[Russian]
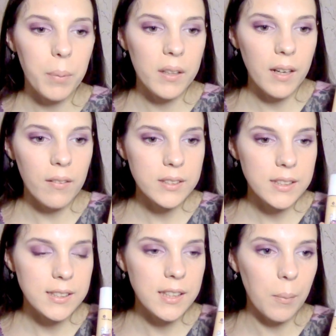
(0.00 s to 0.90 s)

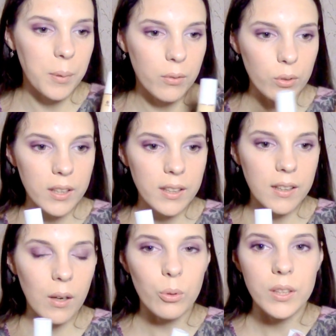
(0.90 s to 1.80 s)
Понравился запах, вот этот
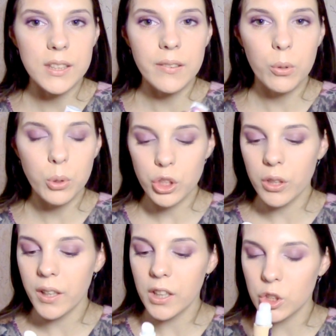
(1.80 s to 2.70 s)
какой-то цветочный,
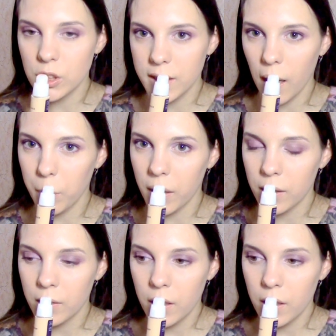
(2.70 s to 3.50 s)
нежный запах,